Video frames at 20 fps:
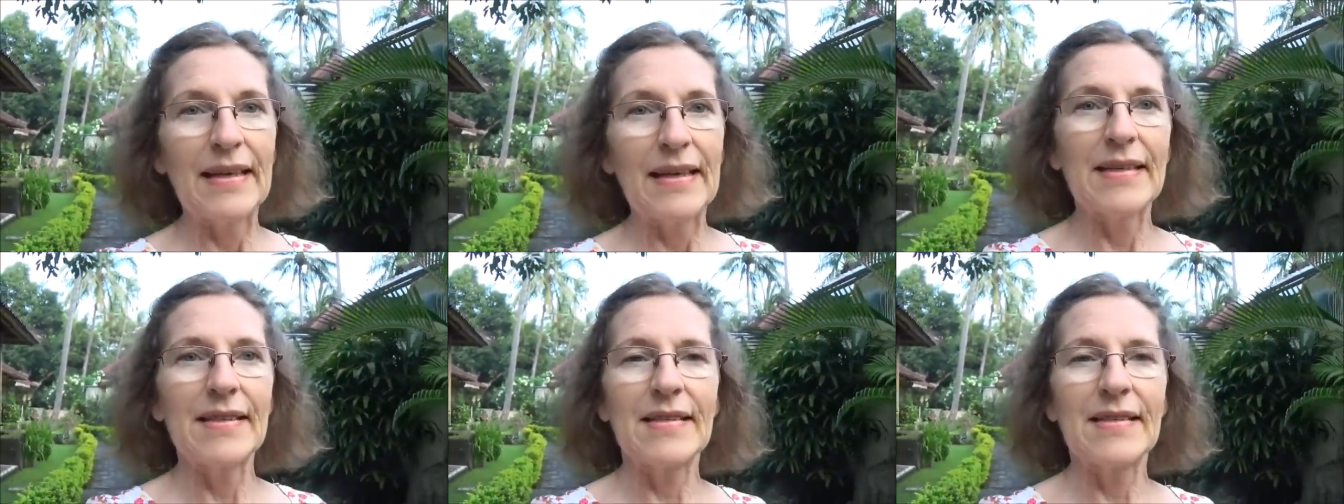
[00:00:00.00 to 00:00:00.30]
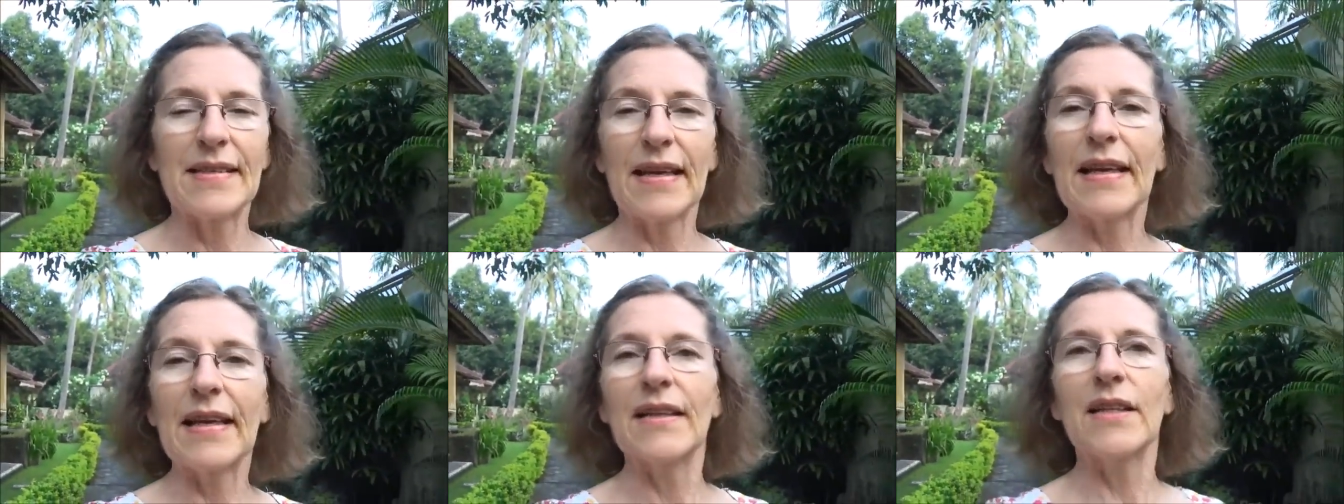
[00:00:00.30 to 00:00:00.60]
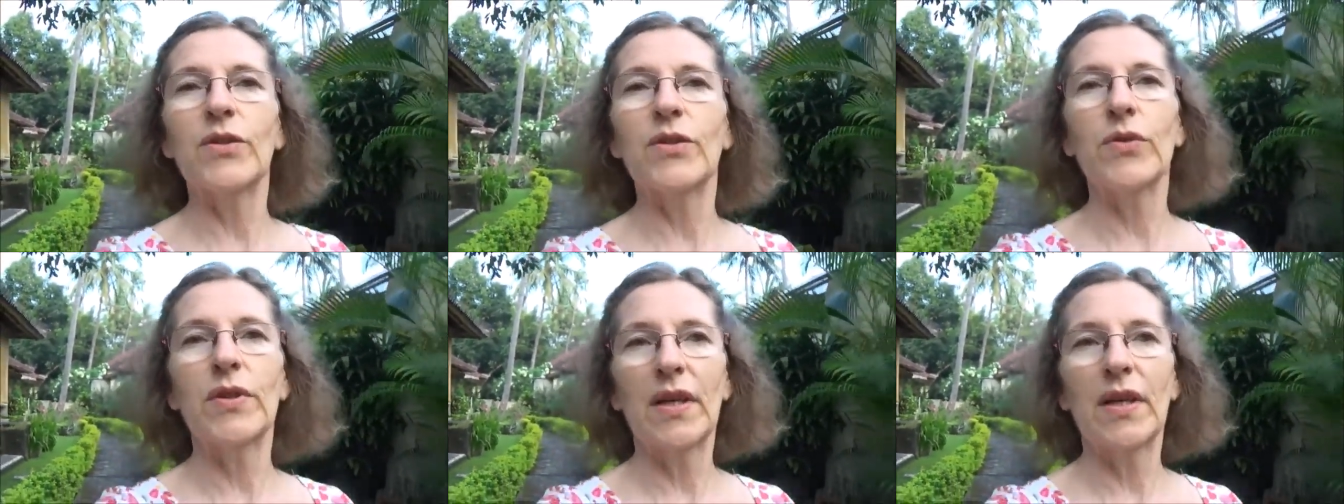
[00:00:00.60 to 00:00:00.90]

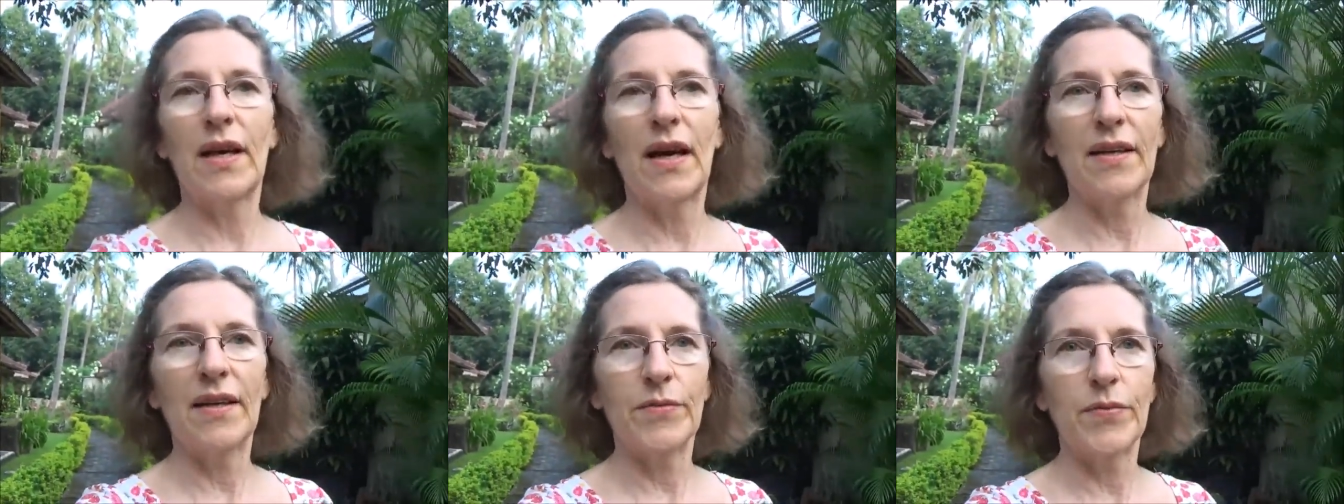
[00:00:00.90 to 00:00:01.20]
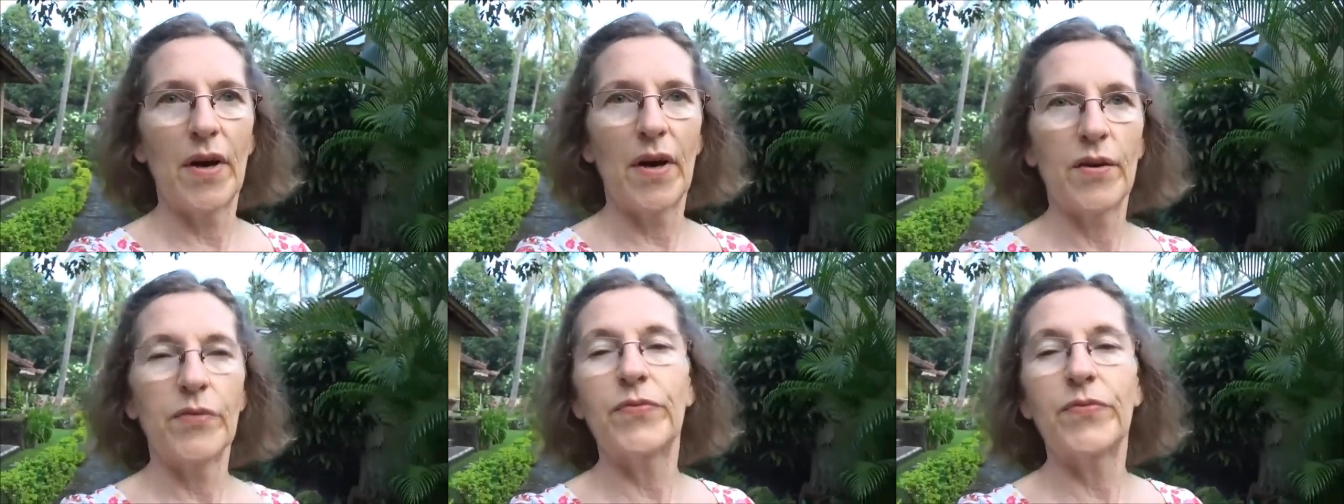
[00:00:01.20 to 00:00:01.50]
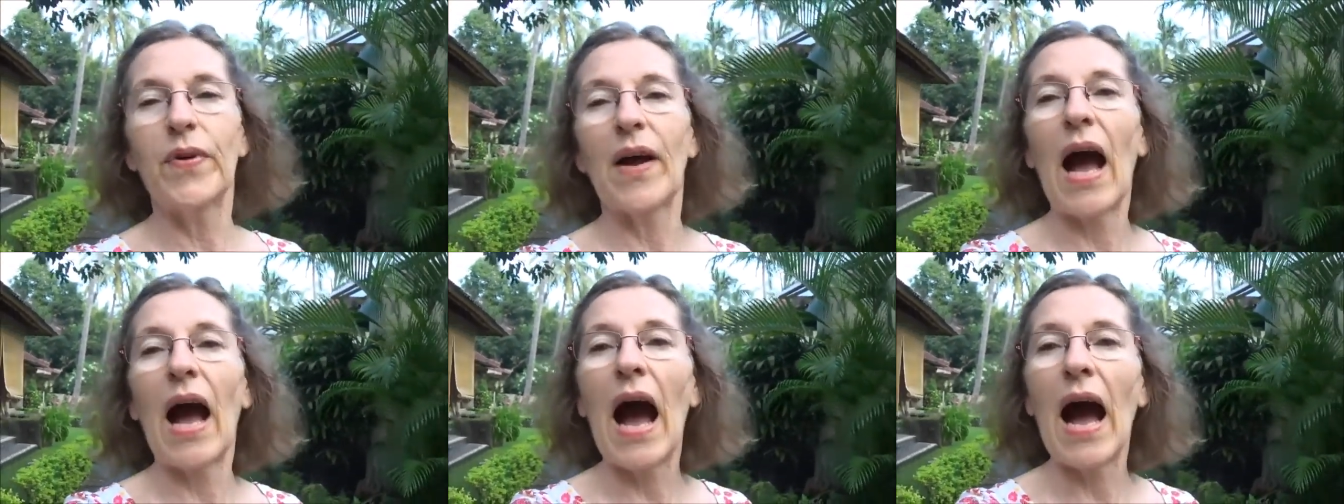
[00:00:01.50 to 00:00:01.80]
sehnen oder einfach
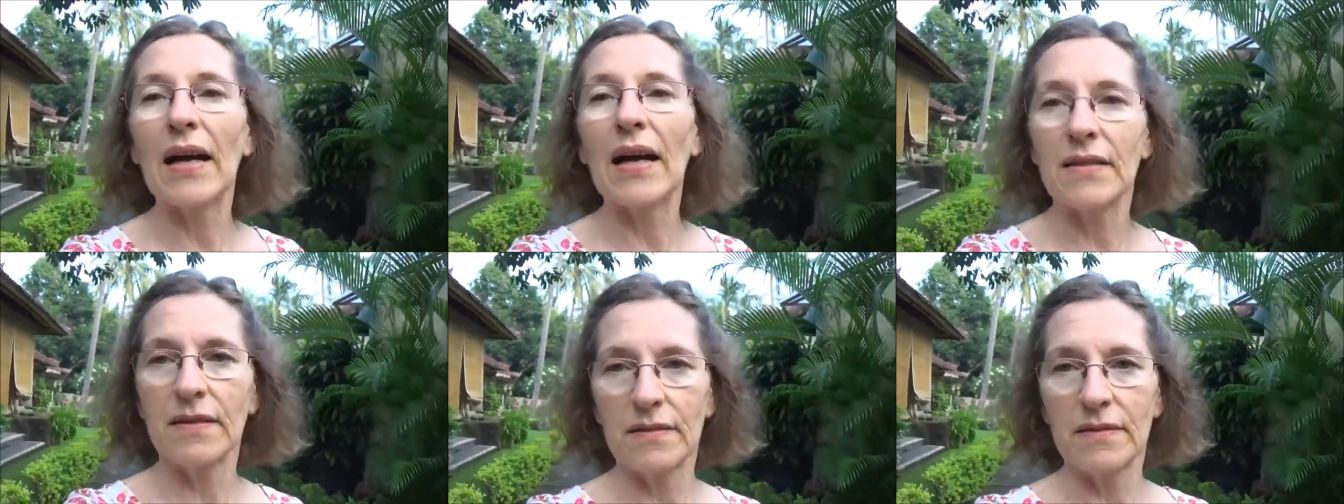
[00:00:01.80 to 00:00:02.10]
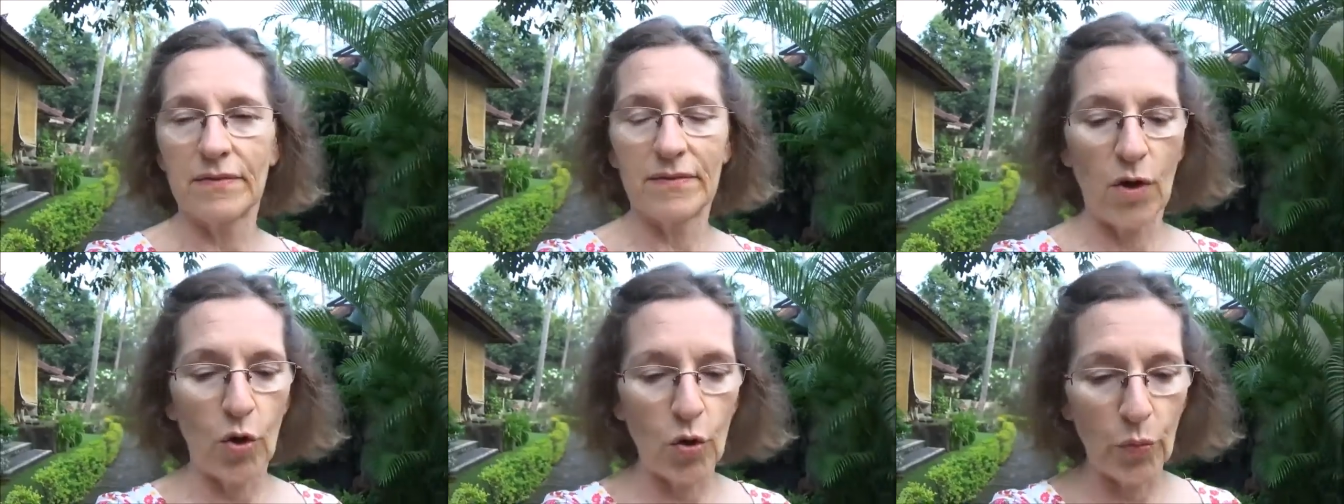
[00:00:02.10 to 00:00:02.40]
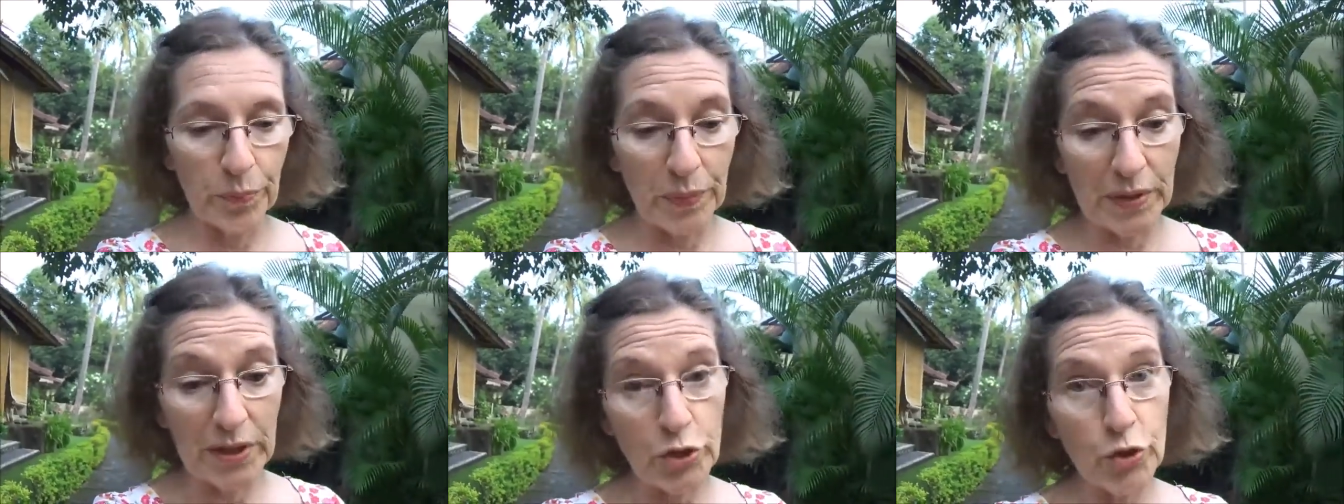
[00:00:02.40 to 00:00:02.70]
fragen,
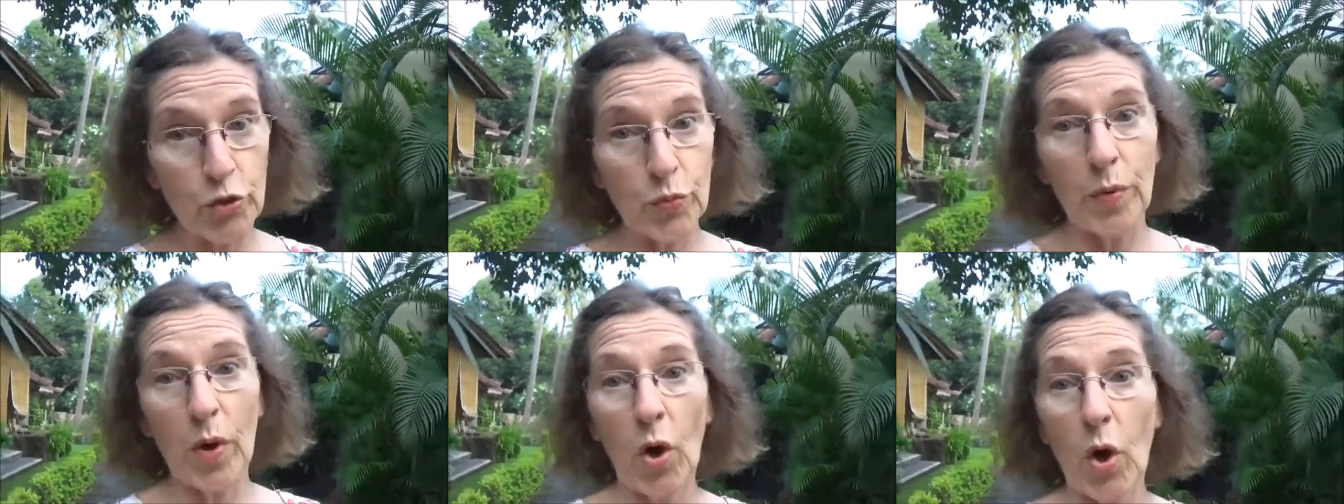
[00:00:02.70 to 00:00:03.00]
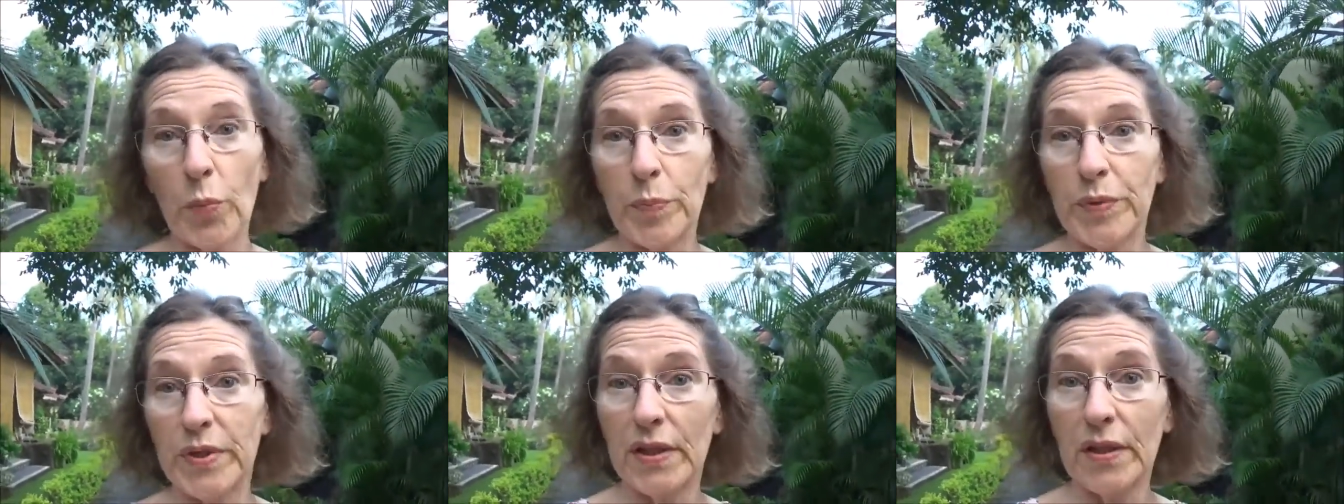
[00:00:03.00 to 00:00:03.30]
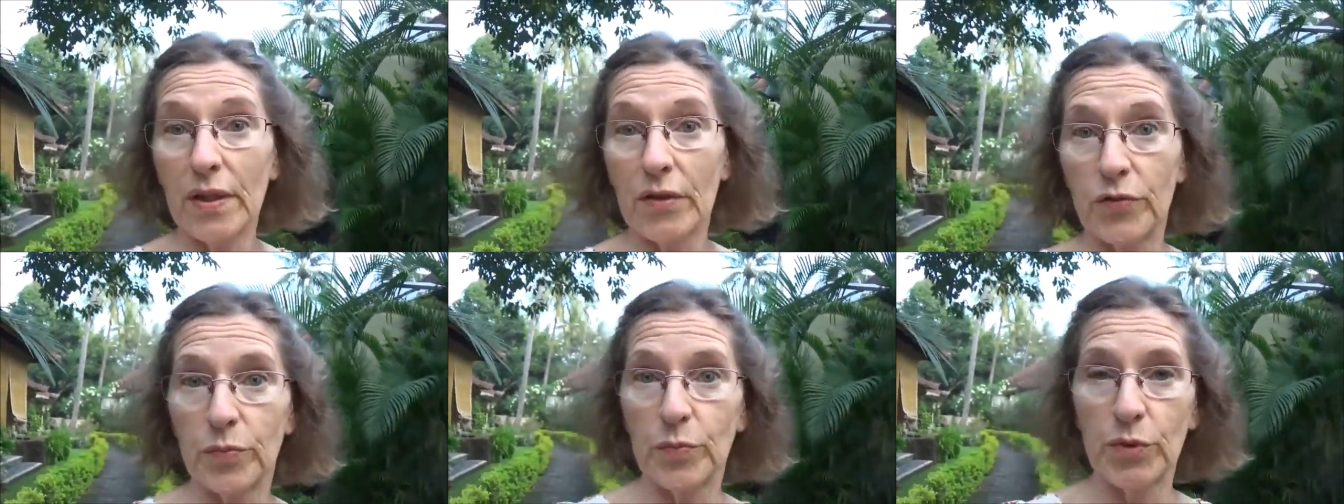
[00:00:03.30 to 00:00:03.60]
warum bin ich überhaupt
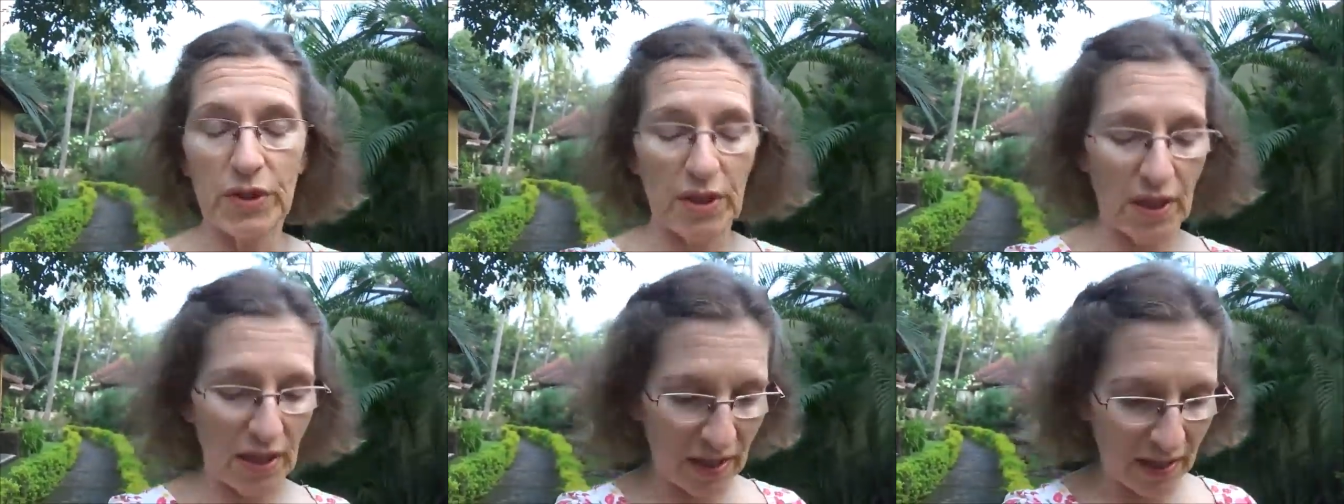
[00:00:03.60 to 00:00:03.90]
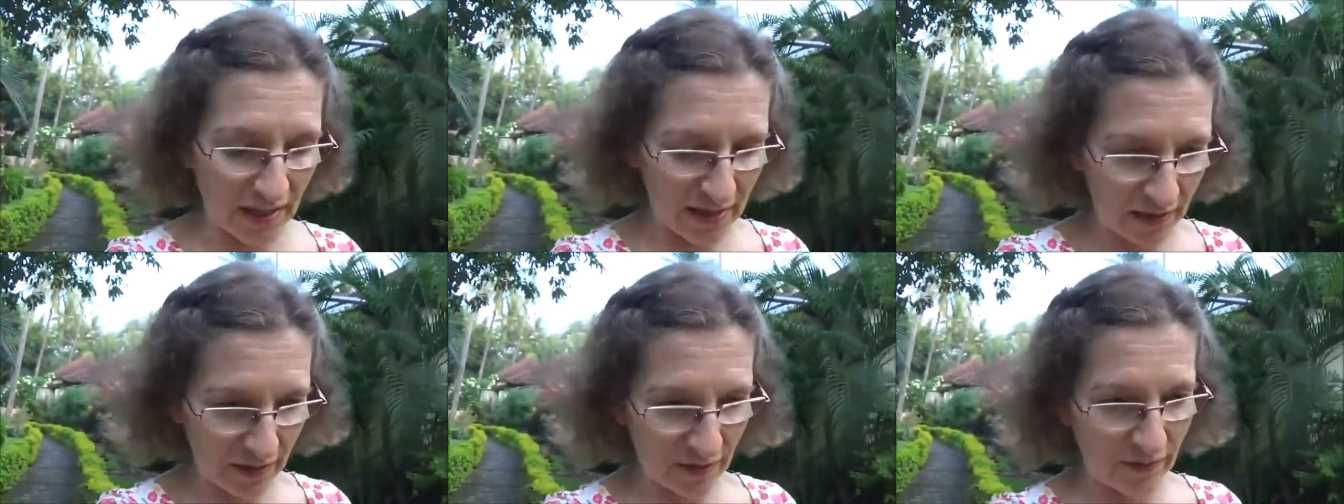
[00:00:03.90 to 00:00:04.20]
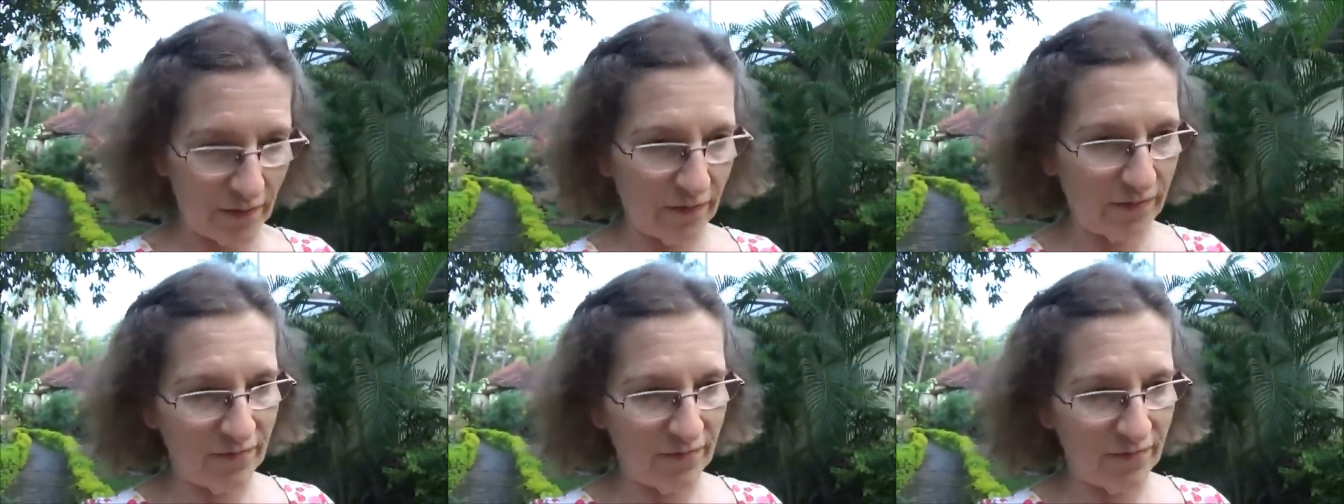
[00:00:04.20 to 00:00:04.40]
hier auf Mutter Erde?